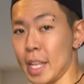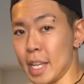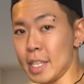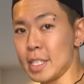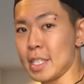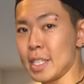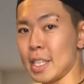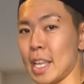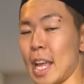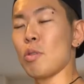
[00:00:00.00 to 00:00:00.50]
いで
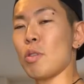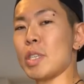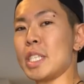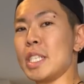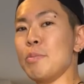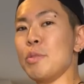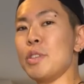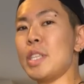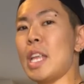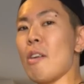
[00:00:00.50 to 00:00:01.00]
す少
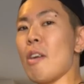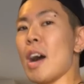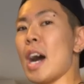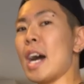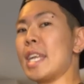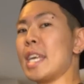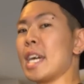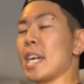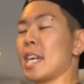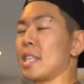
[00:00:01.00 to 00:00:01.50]
し胸を
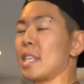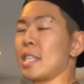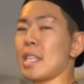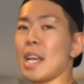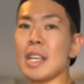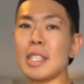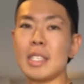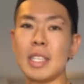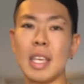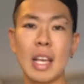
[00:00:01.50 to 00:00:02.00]
張り上げた
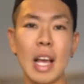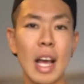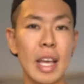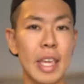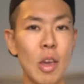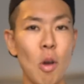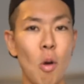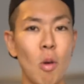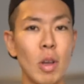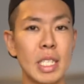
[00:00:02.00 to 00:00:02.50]
体勢が
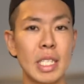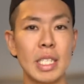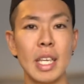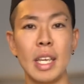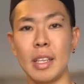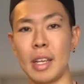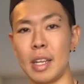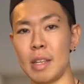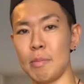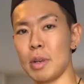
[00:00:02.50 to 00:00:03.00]
基本姿勢
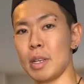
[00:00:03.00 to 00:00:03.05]
になり